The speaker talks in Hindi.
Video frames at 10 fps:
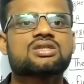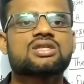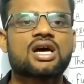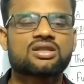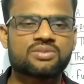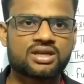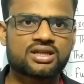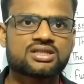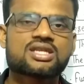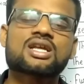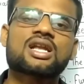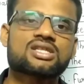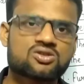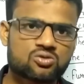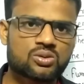सात बजे इंग्लिश की
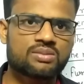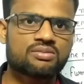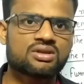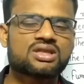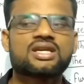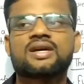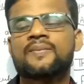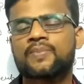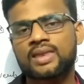क्लासेस सुबह में मिलती है